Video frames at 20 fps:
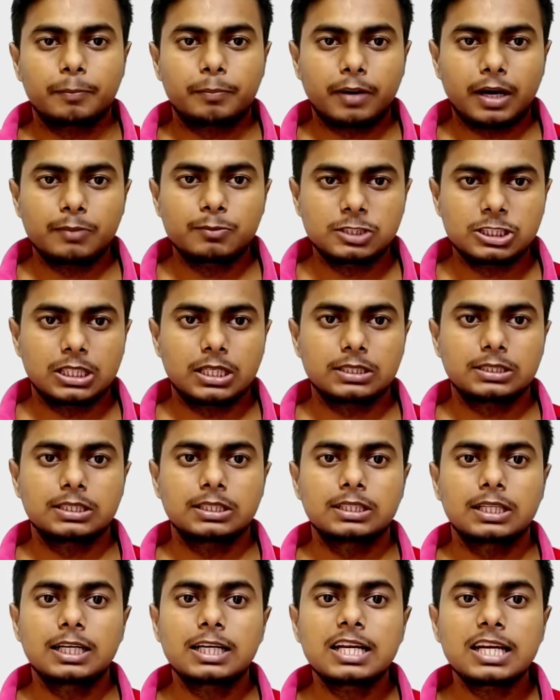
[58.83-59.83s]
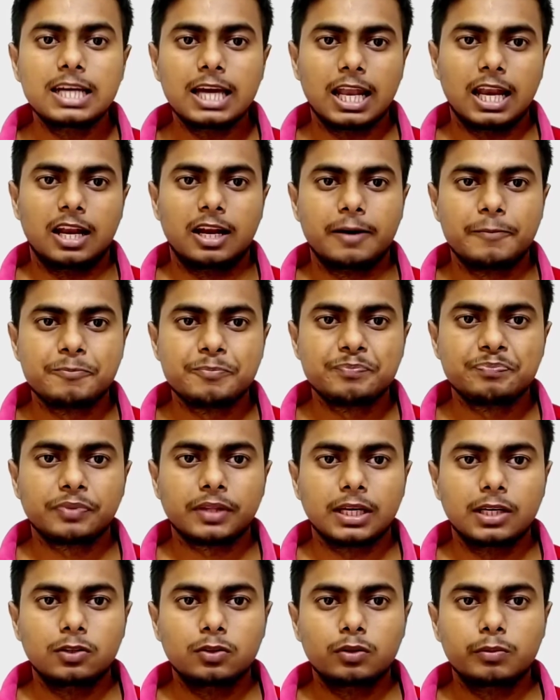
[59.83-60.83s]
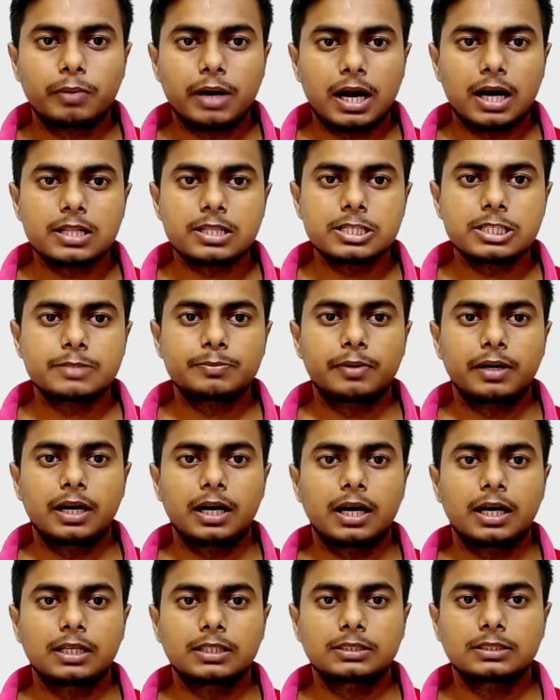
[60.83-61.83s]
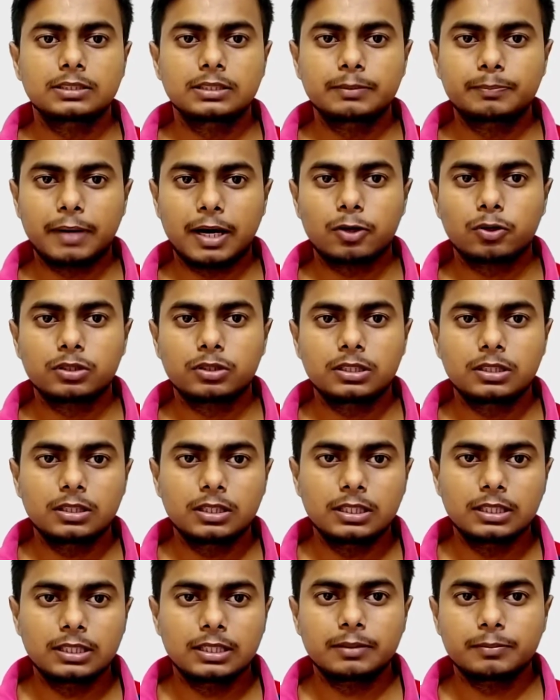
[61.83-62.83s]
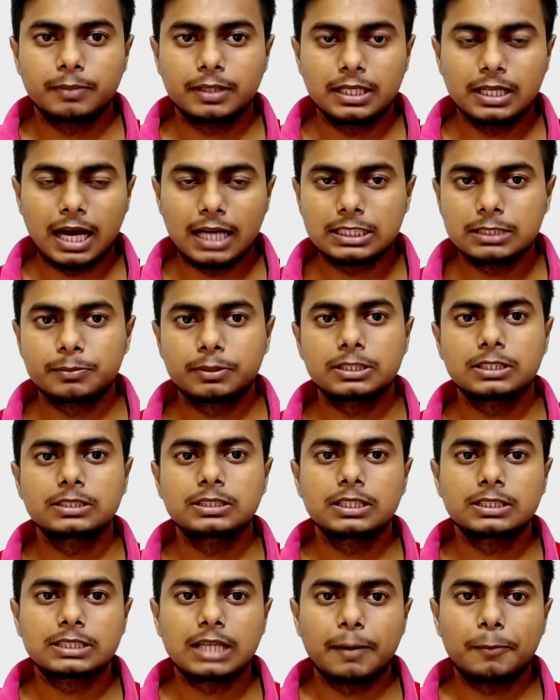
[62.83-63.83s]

পারমিশন আছে লিগ্যাল কিন্তু বাংলাদেশ বা ভারত ইন্ডিয়া মানে আশেপাশের যে